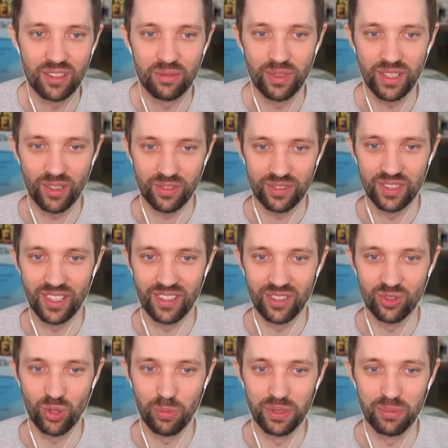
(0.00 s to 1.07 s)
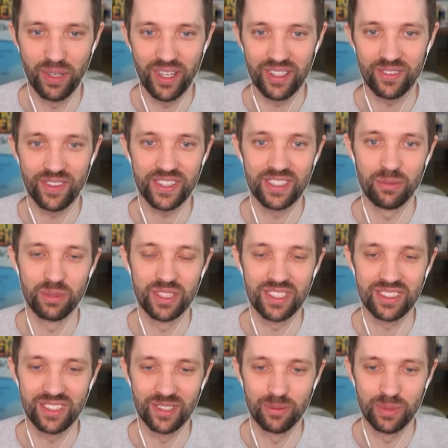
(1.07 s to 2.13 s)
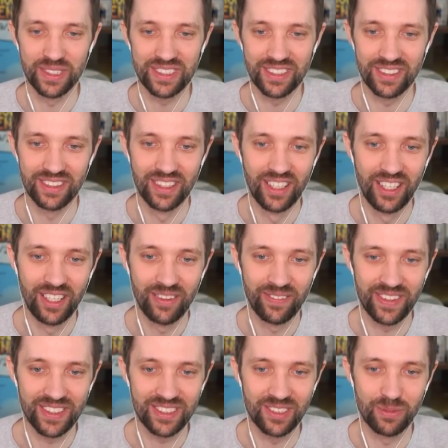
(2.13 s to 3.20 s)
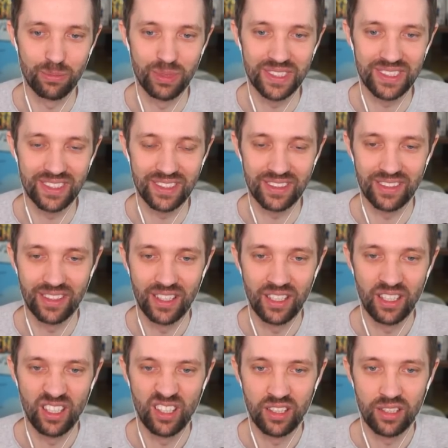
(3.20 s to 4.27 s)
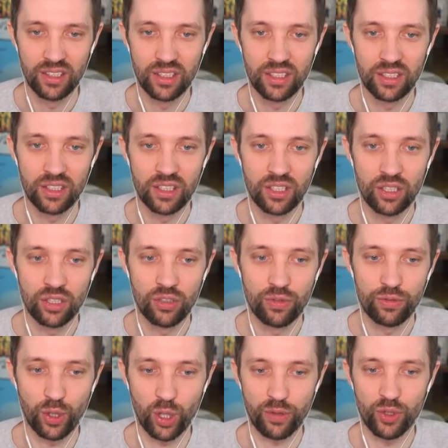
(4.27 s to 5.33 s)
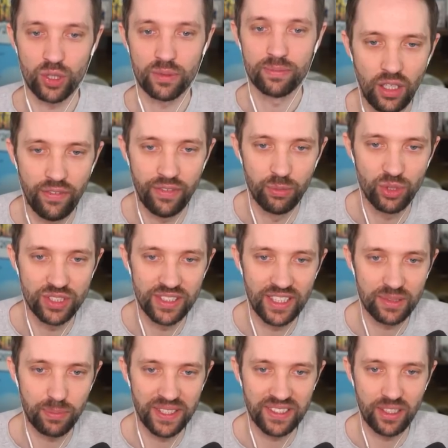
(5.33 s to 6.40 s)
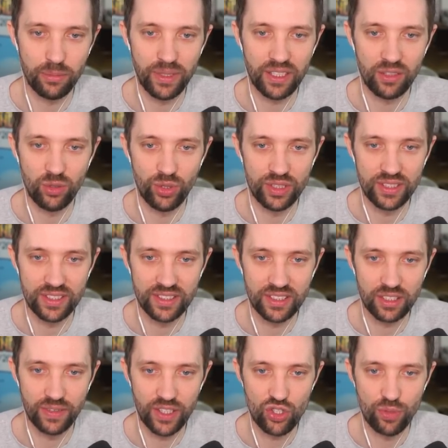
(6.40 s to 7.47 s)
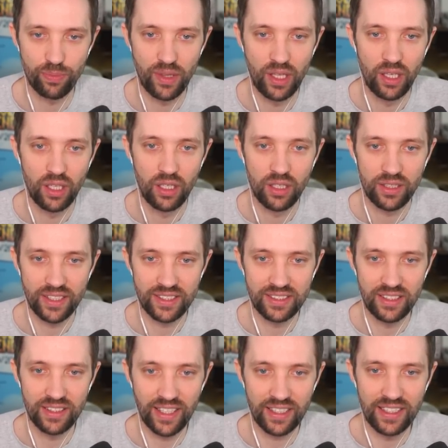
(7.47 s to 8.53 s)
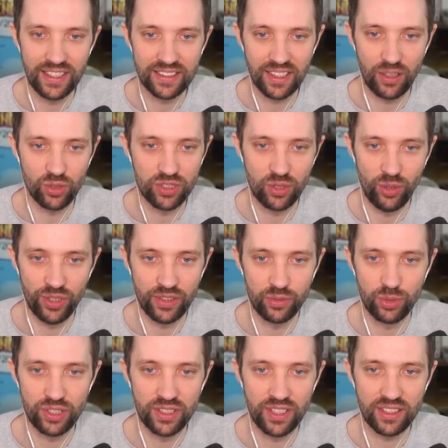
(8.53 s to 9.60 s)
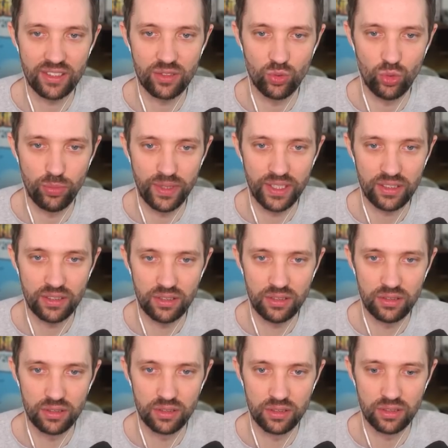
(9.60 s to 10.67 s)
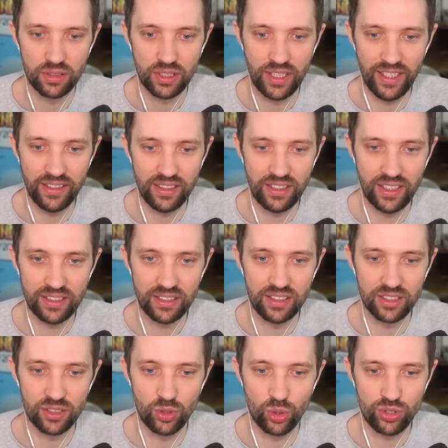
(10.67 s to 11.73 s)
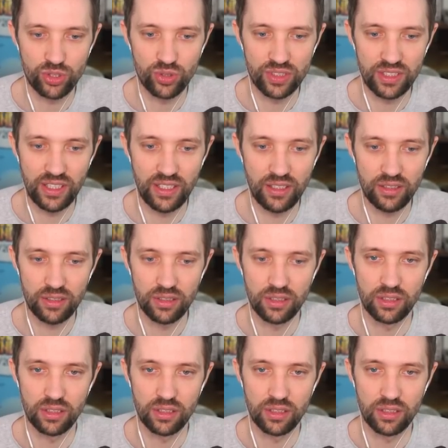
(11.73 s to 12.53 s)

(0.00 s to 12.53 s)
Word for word: Machen wir eine Doppelbadewanne, damit das hier ein bisschen, das hier ein bisschen voller wird. Wir müssen das besser machen, Leute. Das ist Quatsch. Das sieht nach nichts aus, Leute. Wir müssen das so machen. Kennt ihr das? Diese Luxusdinger?